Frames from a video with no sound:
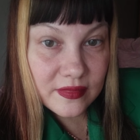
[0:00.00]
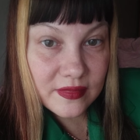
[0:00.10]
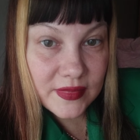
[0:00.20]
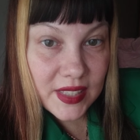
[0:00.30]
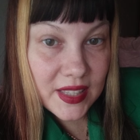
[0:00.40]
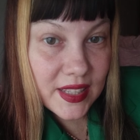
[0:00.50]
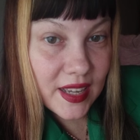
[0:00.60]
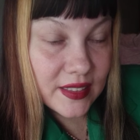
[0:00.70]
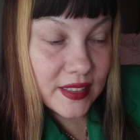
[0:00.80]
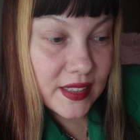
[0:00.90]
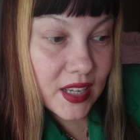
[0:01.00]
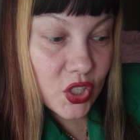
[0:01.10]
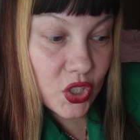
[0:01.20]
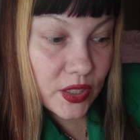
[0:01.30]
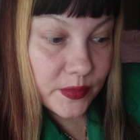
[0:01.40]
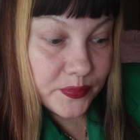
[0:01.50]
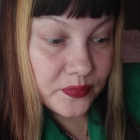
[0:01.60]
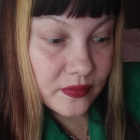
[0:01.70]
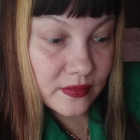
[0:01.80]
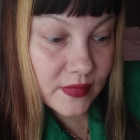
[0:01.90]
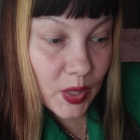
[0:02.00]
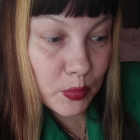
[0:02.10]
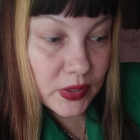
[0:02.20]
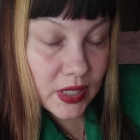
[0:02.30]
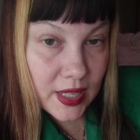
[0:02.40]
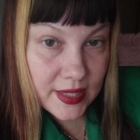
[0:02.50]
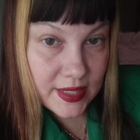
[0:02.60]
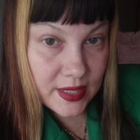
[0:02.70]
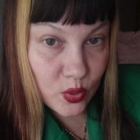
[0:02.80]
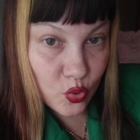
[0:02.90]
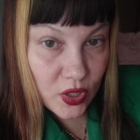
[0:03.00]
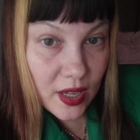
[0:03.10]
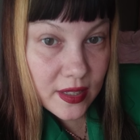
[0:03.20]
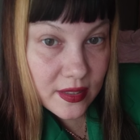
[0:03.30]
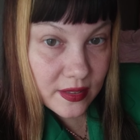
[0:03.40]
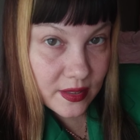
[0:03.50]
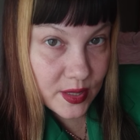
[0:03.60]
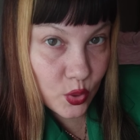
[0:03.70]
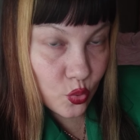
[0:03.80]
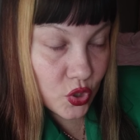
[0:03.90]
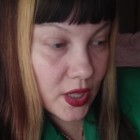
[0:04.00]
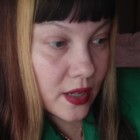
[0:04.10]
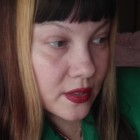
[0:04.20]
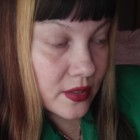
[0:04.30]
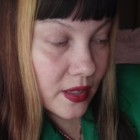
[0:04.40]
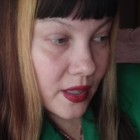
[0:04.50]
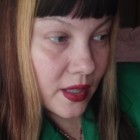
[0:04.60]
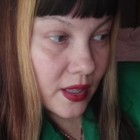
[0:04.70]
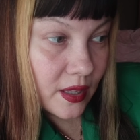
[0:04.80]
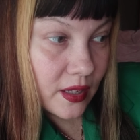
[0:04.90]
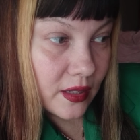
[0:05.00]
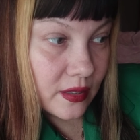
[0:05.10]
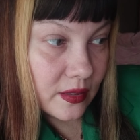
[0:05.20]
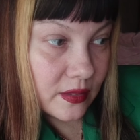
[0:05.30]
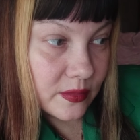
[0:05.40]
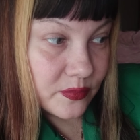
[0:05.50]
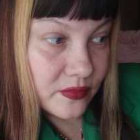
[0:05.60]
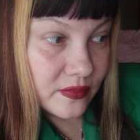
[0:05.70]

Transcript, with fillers: не надо даже пытаться осуждать, рассуждать, эм,